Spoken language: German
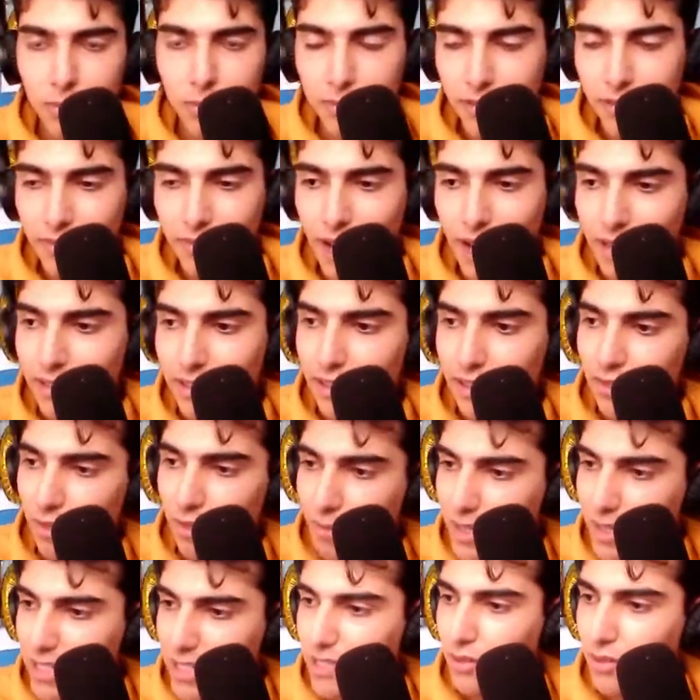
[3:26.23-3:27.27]
private
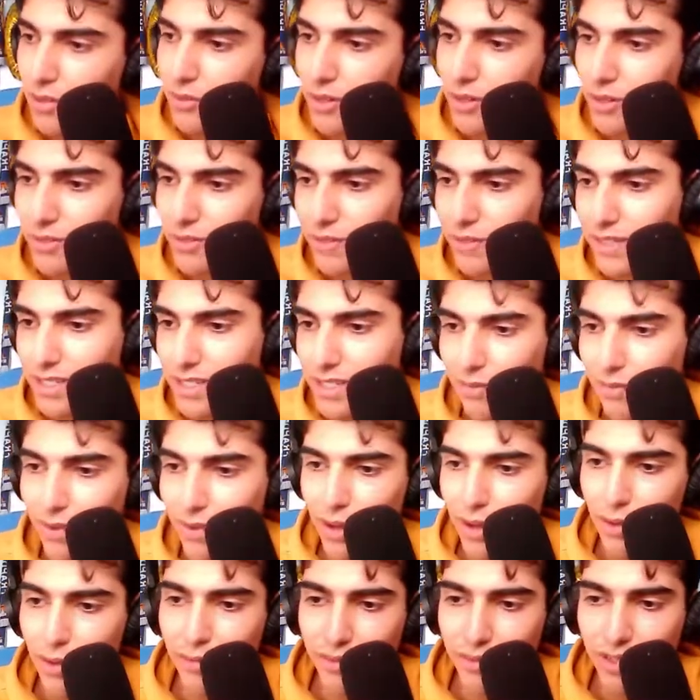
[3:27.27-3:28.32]
Informationen aus Versehen
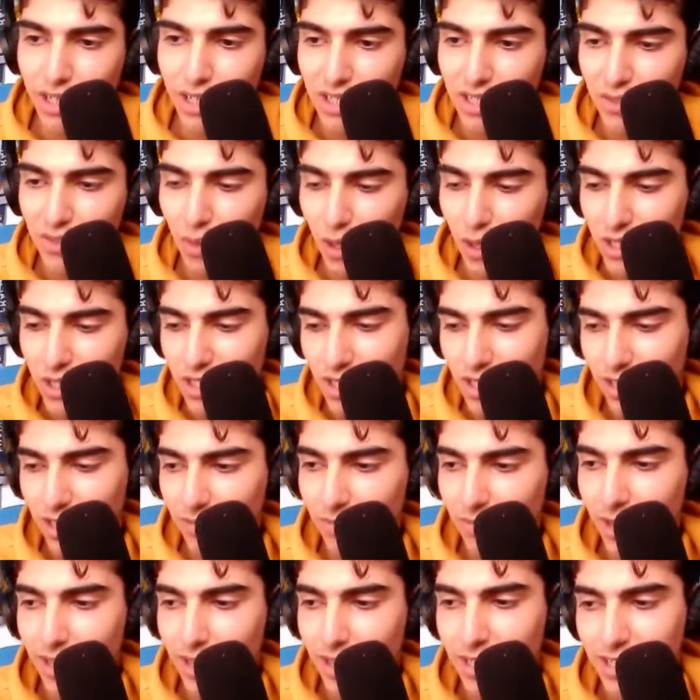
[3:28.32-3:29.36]
veröffentlicht worden
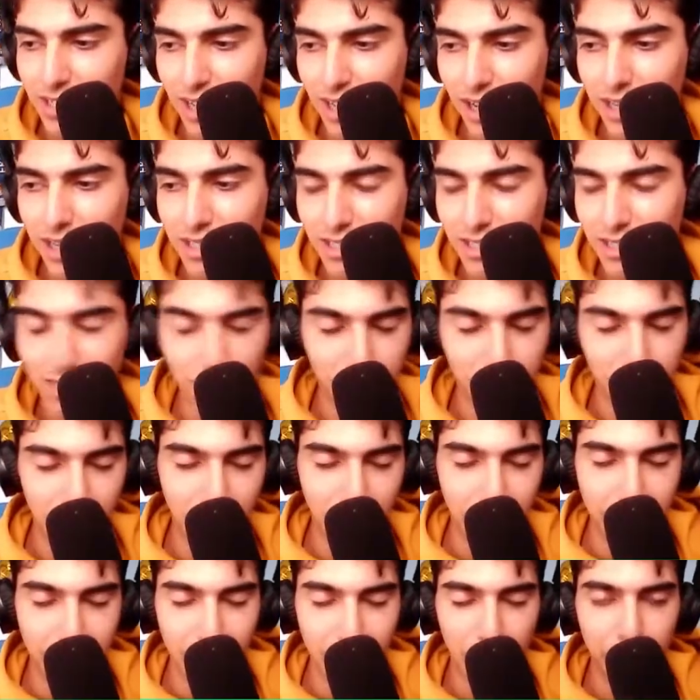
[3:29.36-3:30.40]
sind meinerseits. Tut mir
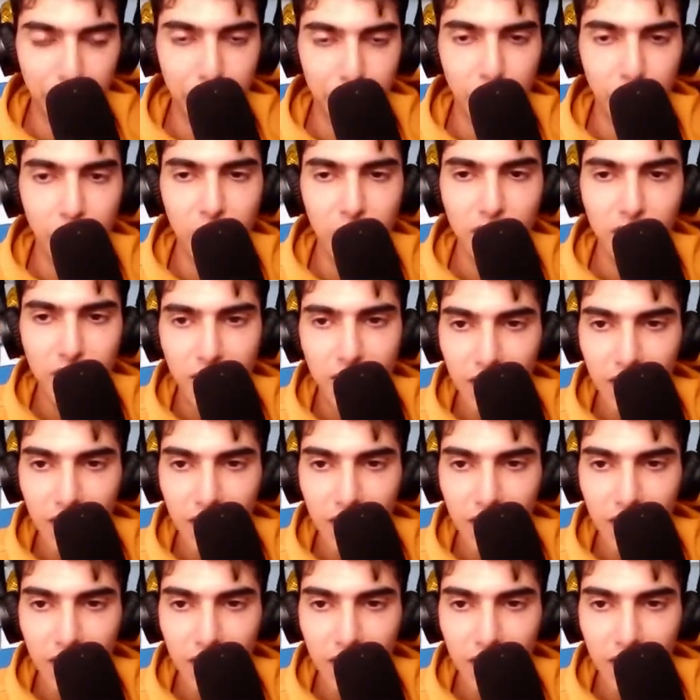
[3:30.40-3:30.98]
leid dafür.